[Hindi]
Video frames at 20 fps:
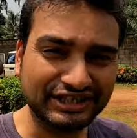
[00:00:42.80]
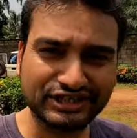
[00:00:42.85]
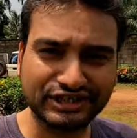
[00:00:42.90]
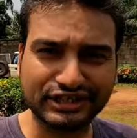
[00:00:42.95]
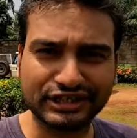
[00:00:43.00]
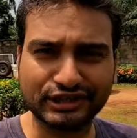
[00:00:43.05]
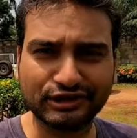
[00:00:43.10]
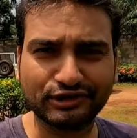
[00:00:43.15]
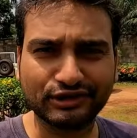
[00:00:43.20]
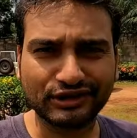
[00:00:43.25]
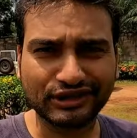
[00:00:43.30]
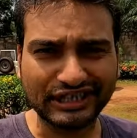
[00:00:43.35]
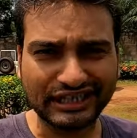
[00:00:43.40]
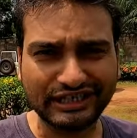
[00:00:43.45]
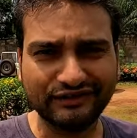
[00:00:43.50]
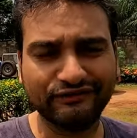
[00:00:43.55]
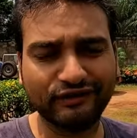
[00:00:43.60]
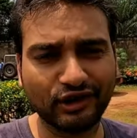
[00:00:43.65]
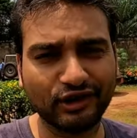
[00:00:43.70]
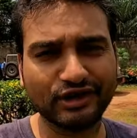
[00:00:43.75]
लास्ट के
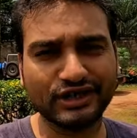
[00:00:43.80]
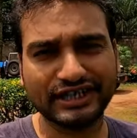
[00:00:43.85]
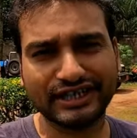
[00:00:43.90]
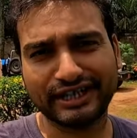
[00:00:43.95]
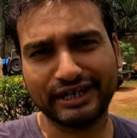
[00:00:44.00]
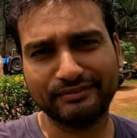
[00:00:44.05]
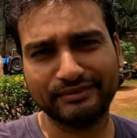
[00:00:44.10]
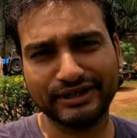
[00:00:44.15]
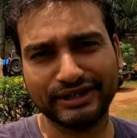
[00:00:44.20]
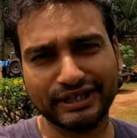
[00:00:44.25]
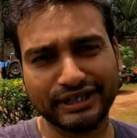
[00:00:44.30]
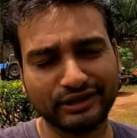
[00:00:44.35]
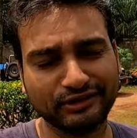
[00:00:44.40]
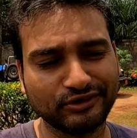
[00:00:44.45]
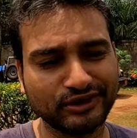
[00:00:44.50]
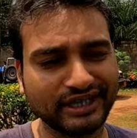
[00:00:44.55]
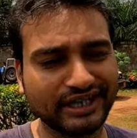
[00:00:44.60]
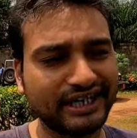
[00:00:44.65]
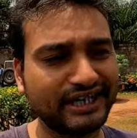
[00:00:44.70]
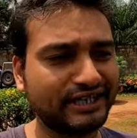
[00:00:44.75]
तीन ब्लॉग अगर आपने
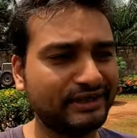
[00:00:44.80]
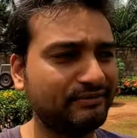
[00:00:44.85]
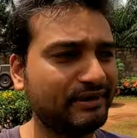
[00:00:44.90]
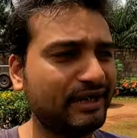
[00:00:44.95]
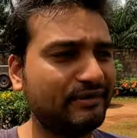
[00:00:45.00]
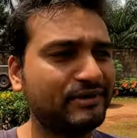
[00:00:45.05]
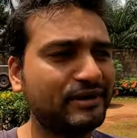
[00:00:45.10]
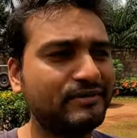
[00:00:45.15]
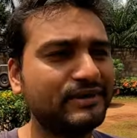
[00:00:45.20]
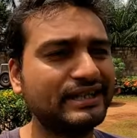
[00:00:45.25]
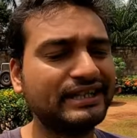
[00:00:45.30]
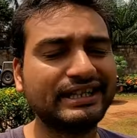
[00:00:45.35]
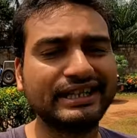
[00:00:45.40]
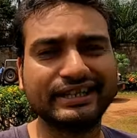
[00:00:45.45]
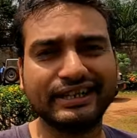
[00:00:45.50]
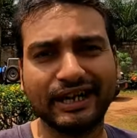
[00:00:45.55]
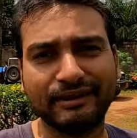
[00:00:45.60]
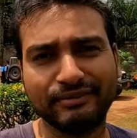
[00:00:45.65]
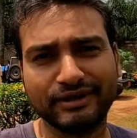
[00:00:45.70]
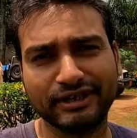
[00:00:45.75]
देखे होंगे यार कि मैं अभी भी
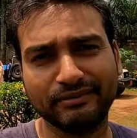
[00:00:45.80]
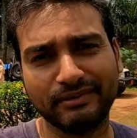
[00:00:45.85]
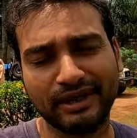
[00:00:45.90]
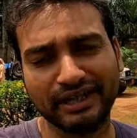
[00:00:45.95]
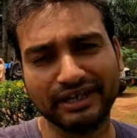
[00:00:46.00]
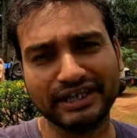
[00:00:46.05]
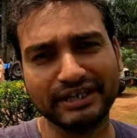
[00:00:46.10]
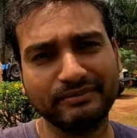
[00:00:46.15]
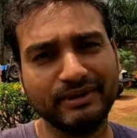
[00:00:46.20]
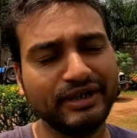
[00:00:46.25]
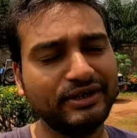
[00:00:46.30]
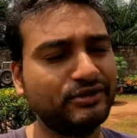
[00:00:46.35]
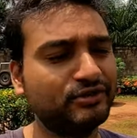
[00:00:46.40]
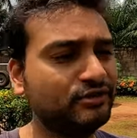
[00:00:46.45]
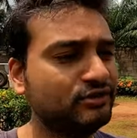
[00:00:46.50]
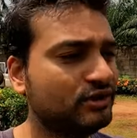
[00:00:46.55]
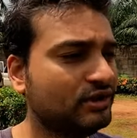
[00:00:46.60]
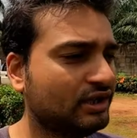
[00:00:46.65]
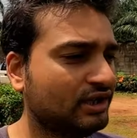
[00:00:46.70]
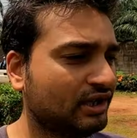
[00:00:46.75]
इनके कैपिटल बांगी में ही
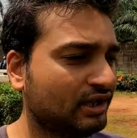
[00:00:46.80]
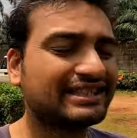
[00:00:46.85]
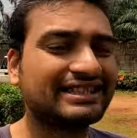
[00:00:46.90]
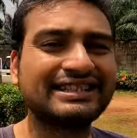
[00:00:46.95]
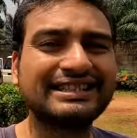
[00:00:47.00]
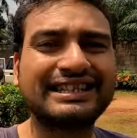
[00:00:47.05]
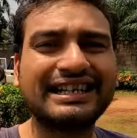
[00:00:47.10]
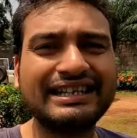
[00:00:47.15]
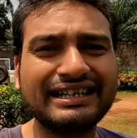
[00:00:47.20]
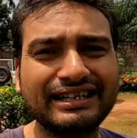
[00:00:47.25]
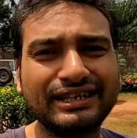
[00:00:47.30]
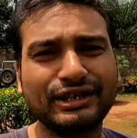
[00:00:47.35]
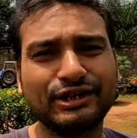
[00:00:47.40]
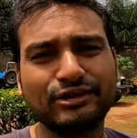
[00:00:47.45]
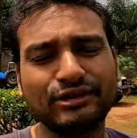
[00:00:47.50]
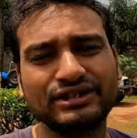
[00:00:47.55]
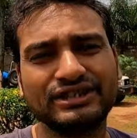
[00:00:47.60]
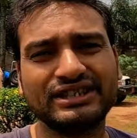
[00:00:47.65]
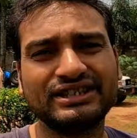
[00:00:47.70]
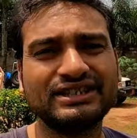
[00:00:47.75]
हूँ इस
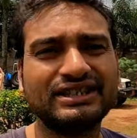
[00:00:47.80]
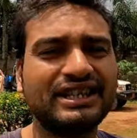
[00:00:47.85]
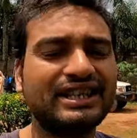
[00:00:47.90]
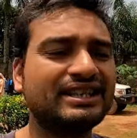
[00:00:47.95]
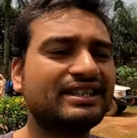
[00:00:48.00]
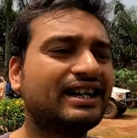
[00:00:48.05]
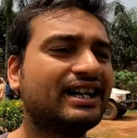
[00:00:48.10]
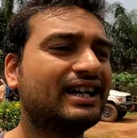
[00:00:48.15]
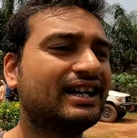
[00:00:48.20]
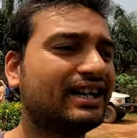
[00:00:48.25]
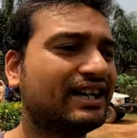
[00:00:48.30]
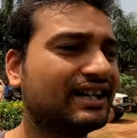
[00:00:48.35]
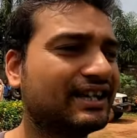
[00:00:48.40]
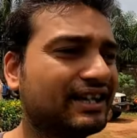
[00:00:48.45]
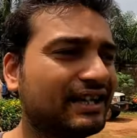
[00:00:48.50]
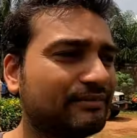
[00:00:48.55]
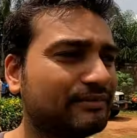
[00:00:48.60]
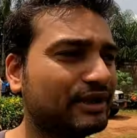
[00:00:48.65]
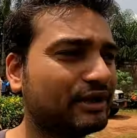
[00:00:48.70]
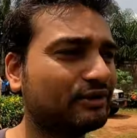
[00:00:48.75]
कंट्री को जितना ज़्यादा
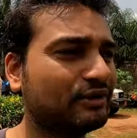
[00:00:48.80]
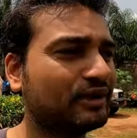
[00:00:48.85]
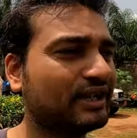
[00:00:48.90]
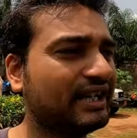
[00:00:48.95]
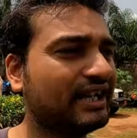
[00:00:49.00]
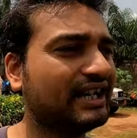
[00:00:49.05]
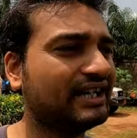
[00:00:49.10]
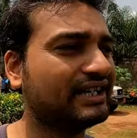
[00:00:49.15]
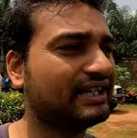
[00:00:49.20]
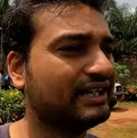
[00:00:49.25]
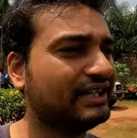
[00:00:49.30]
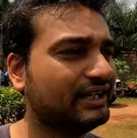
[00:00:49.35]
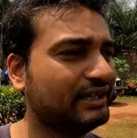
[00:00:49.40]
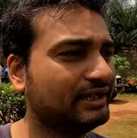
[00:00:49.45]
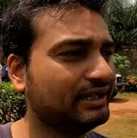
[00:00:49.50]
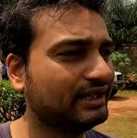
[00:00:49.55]
अगर आप देखोगे यार कि